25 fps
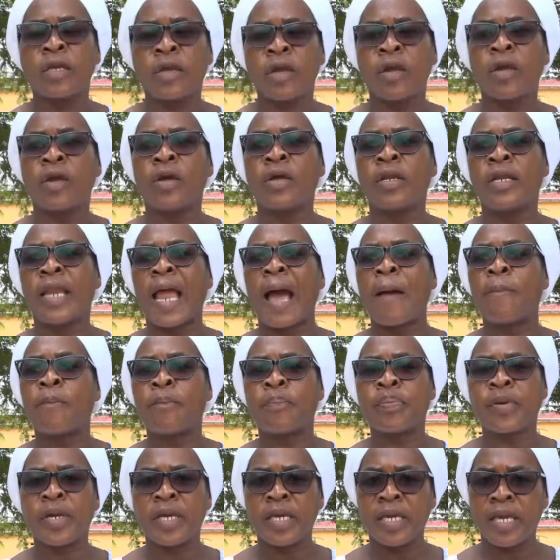que la
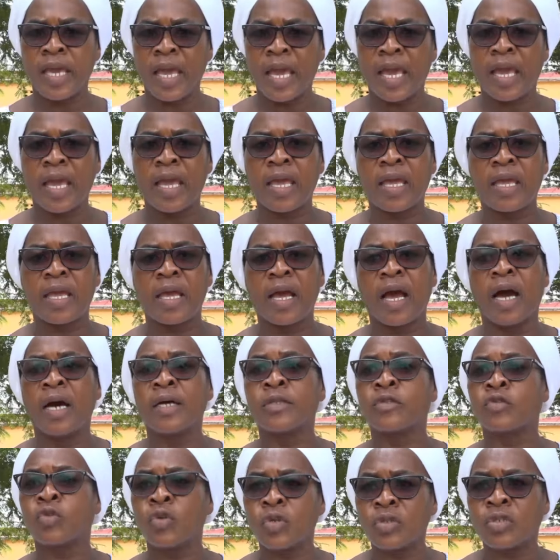prière
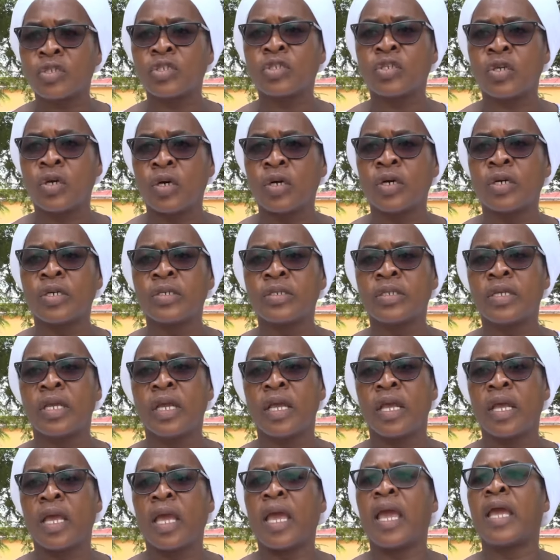en toutes choses
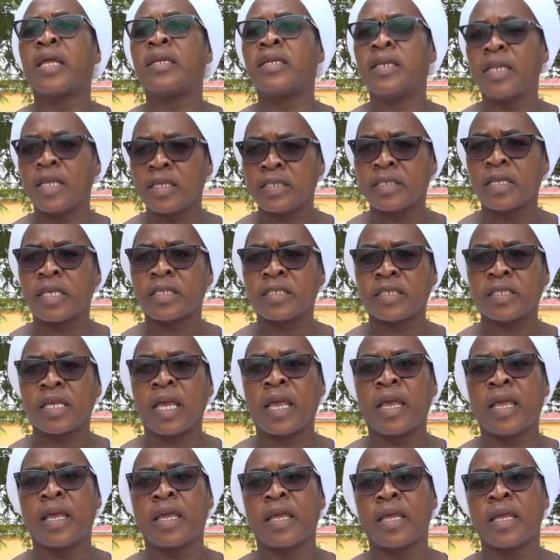est
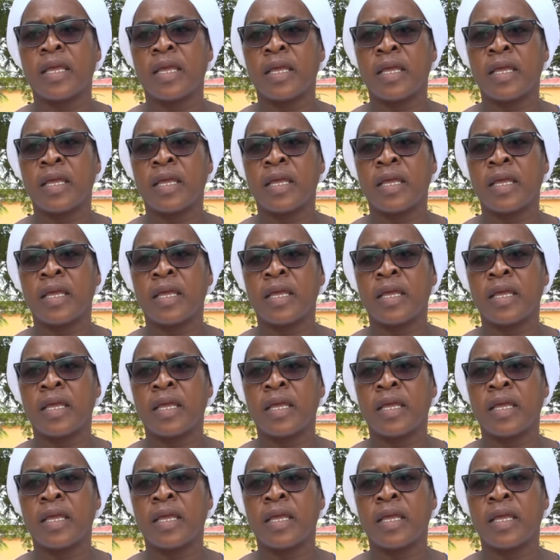nécessaire.